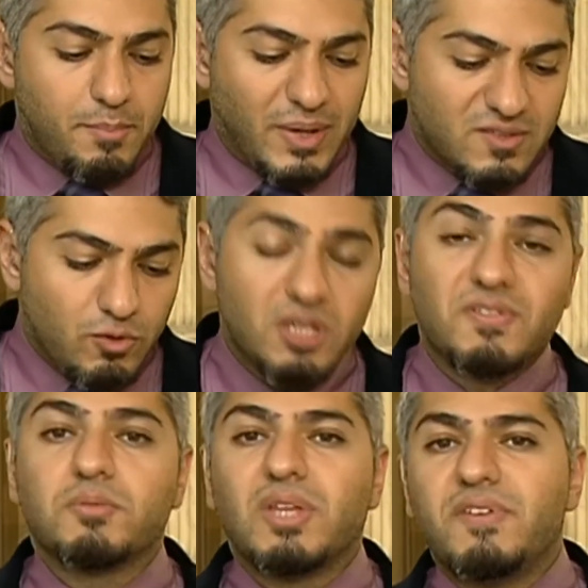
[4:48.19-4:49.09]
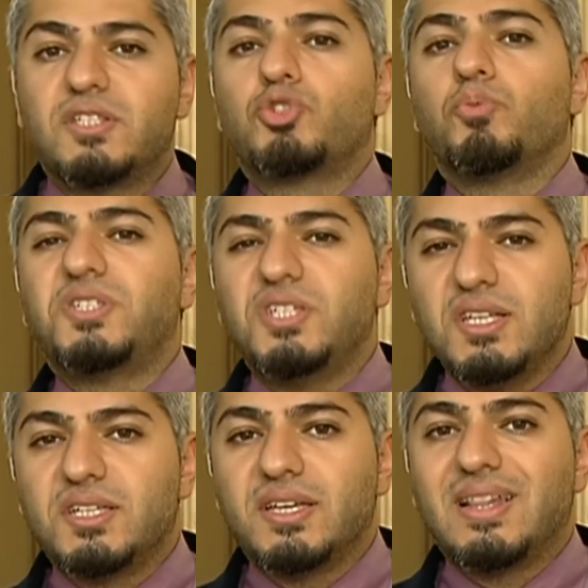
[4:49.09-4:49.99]
позволит возобновить
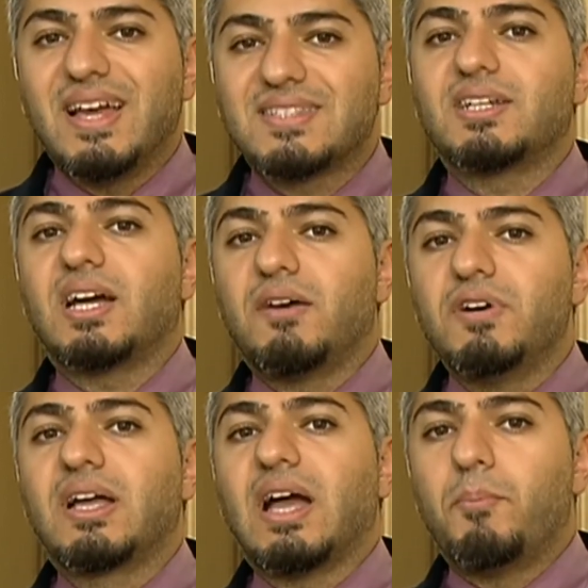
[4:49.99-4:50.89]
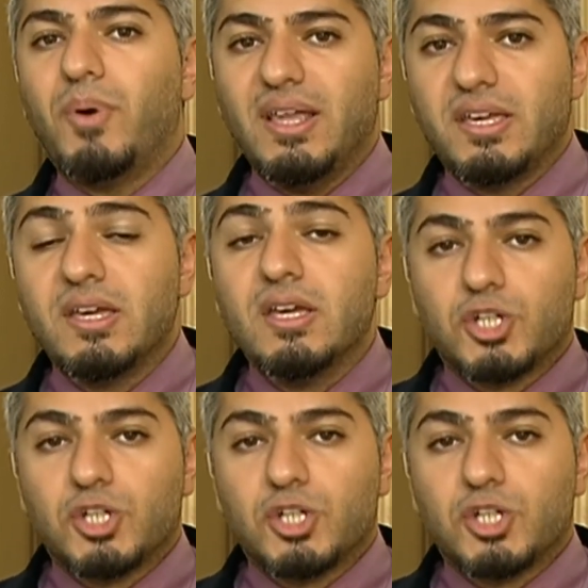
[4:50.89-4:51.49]
субсидии для страховых компаний,